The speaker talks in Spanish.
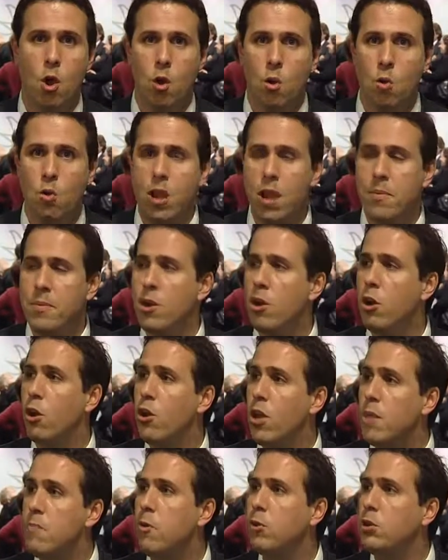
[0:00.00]
un camino que
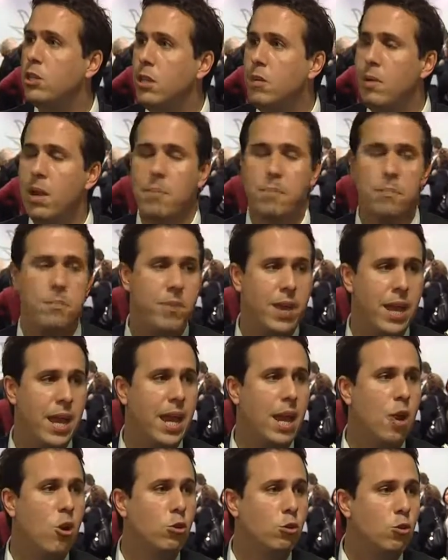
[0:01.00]
hoy es posible
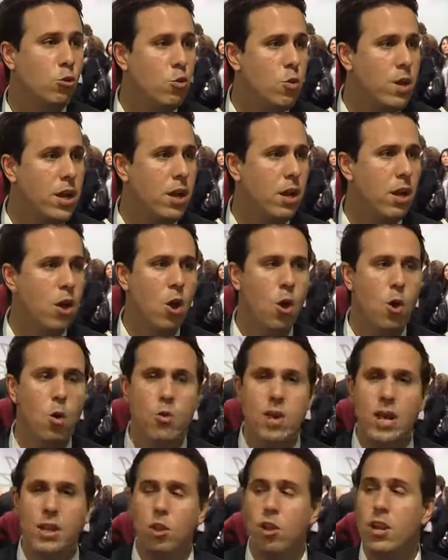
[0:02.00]
de construir
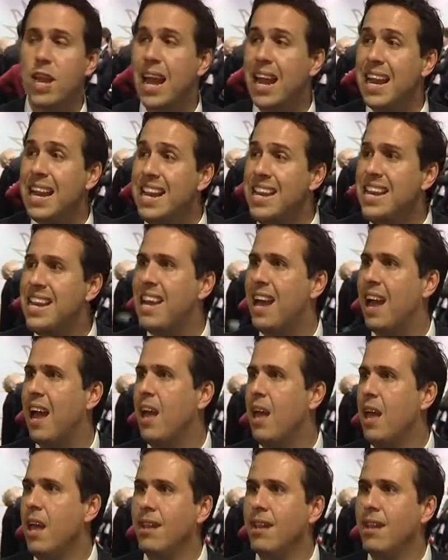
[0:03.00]
una historia clínica